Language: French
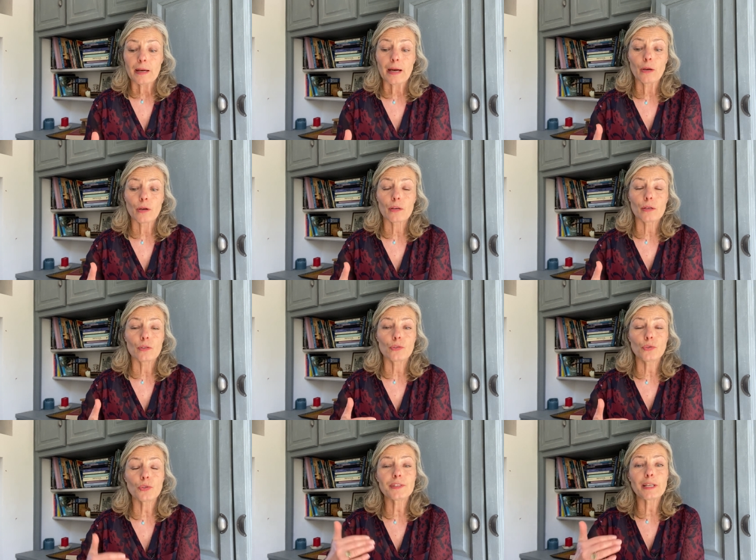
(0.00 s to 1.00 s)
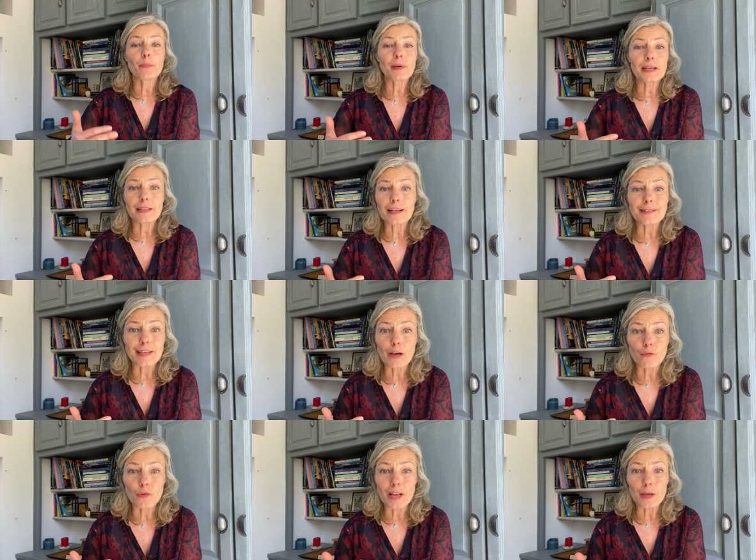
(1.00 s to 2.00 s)
Alors juste après, il y a le
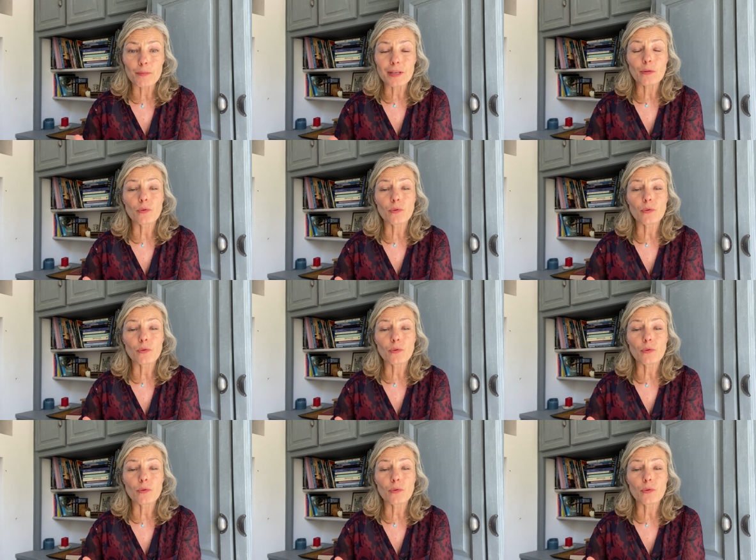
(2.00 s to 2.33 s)
cerveau limbique,